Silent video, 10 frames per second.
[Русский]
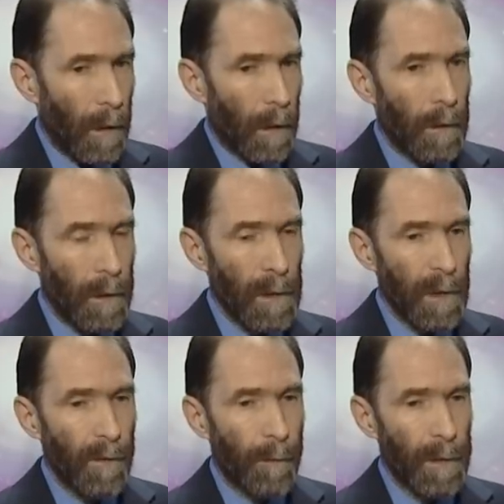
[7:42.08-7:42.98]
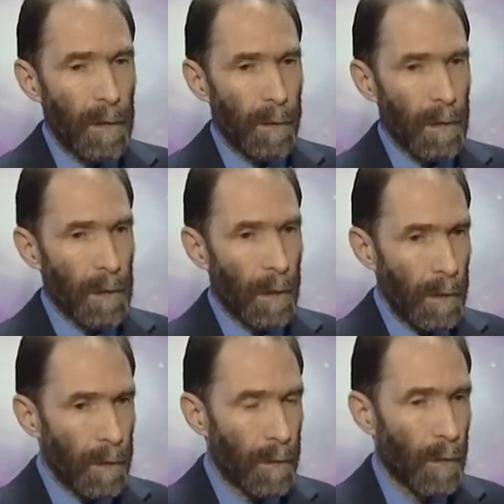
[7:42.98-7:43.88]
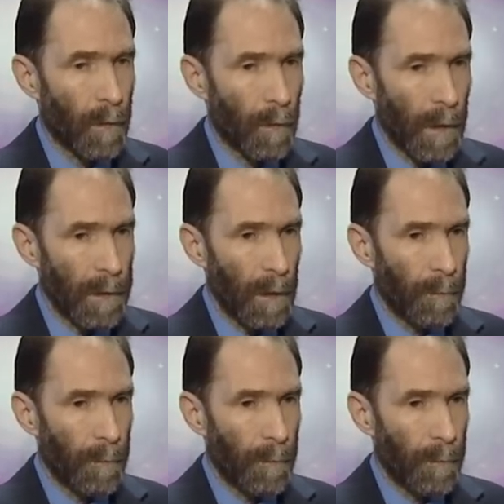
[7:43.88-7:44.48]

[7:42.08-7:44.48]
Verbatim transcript: если вы поднимете статистику хотя